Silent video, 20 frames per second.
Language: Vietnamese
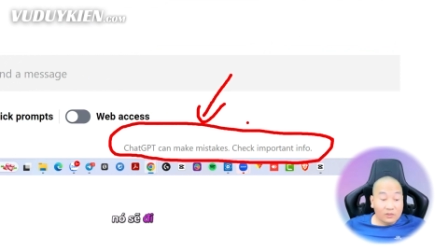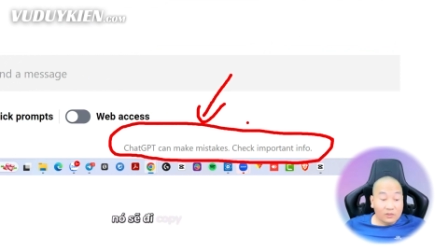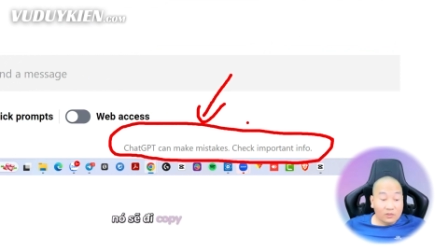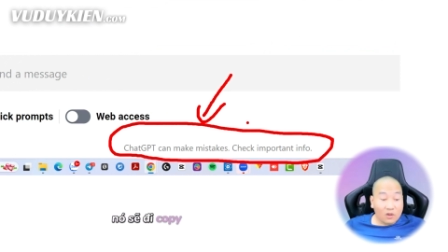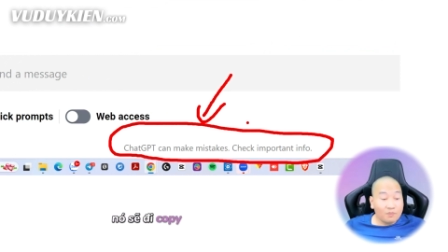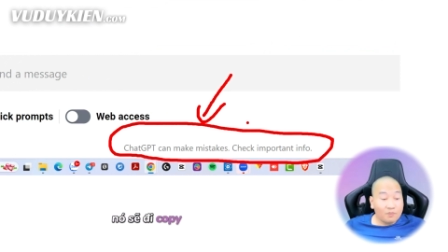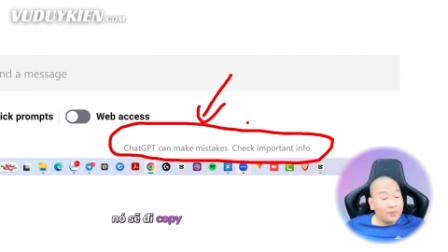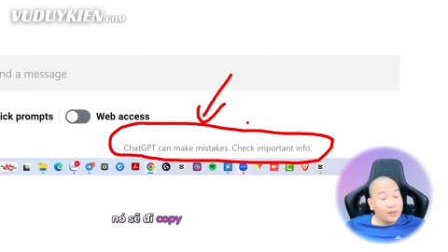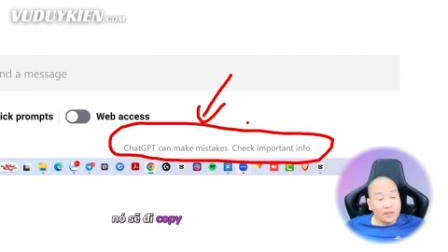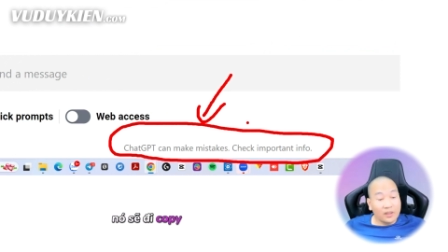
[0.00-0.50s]

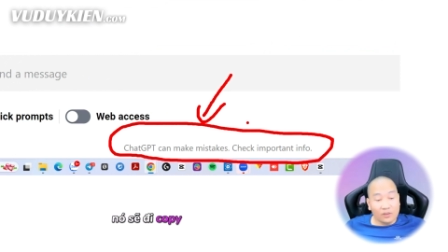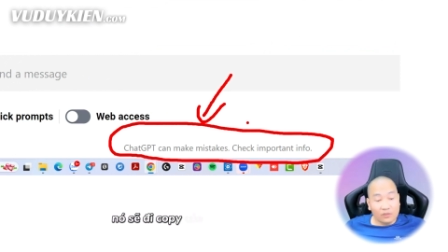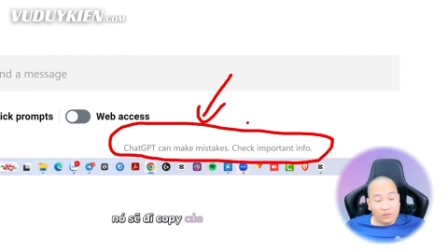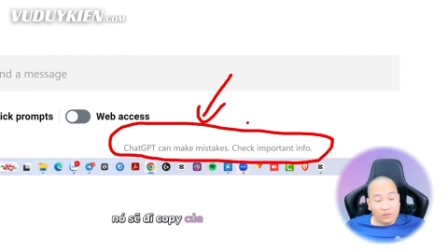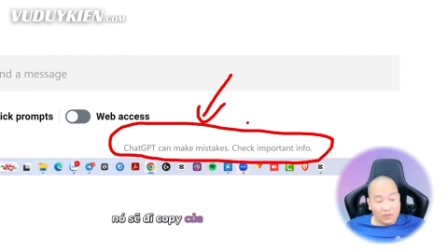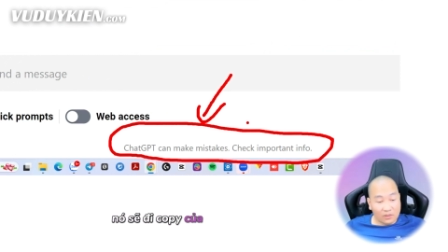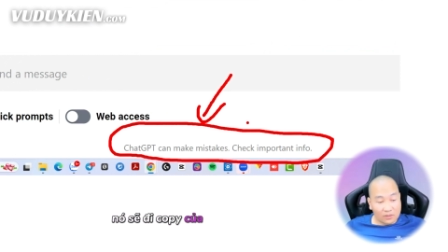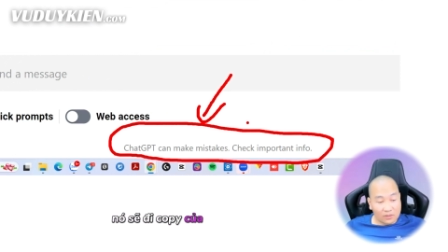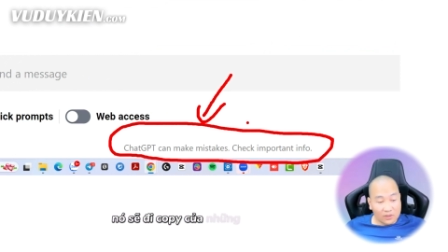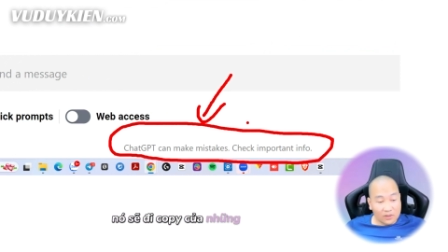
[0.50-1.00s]
copy
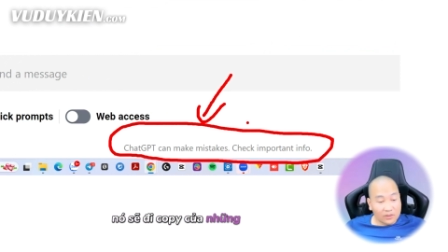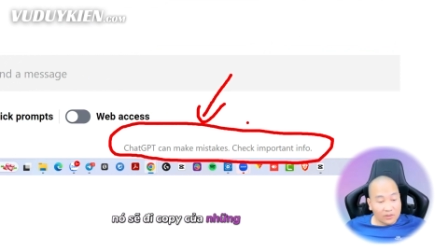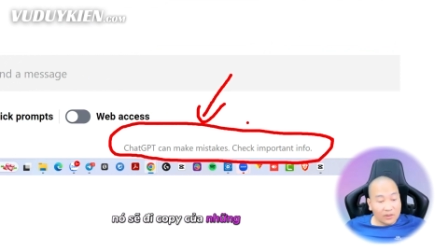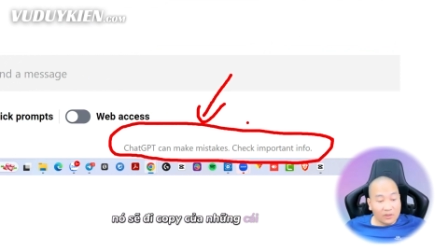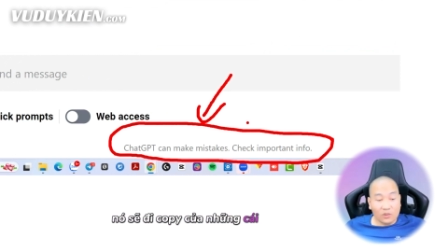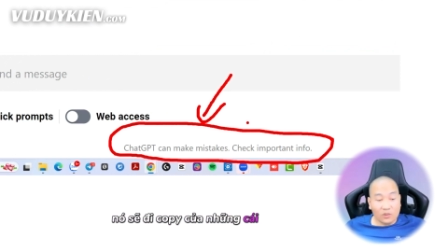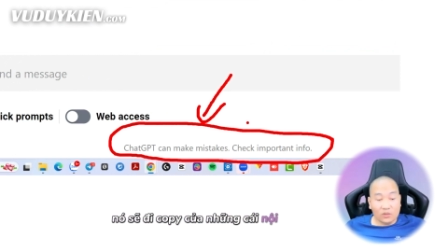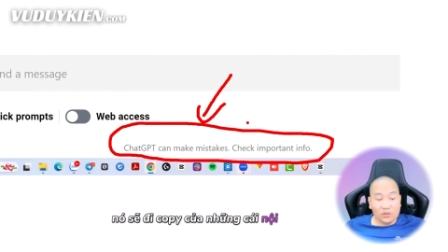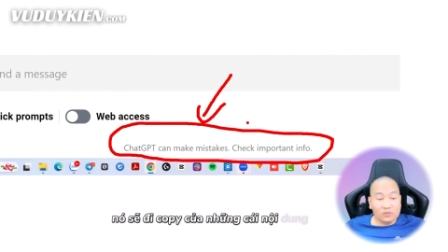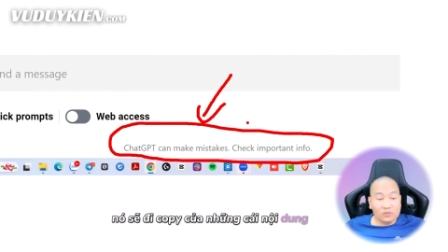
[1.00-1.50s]
của những
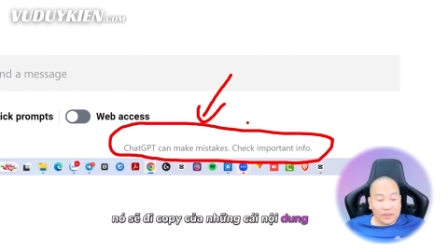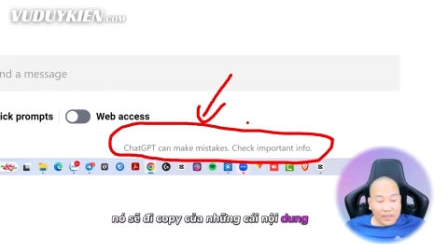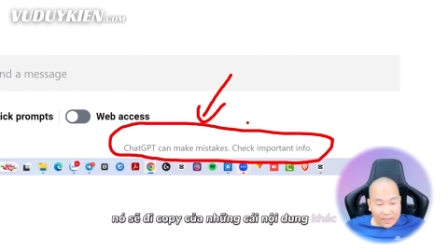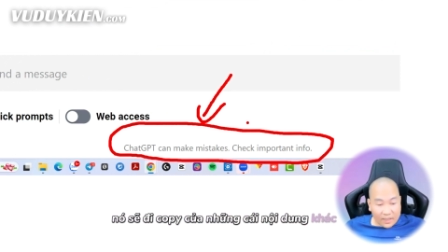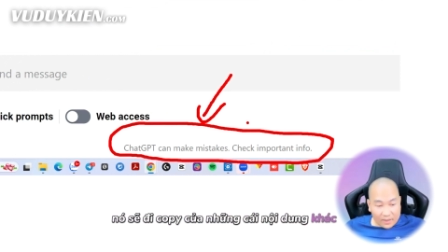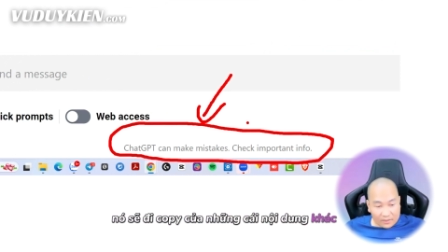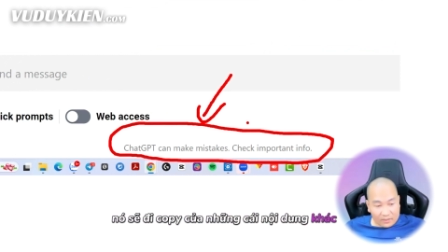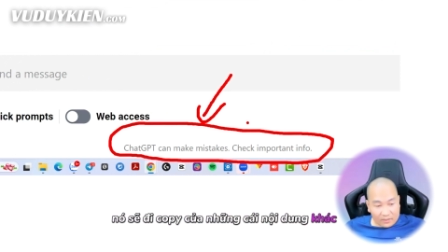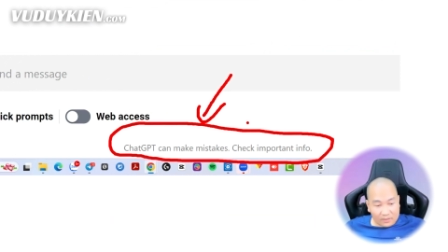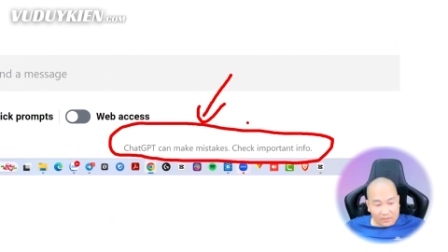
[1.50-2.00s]
cái nội dung
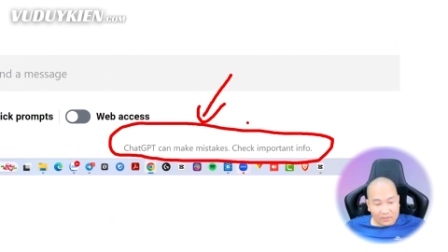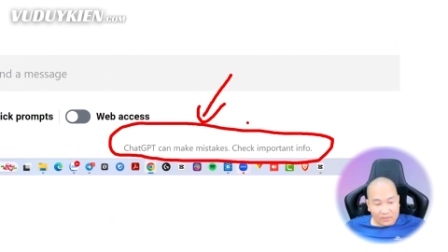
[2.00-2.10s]
khác,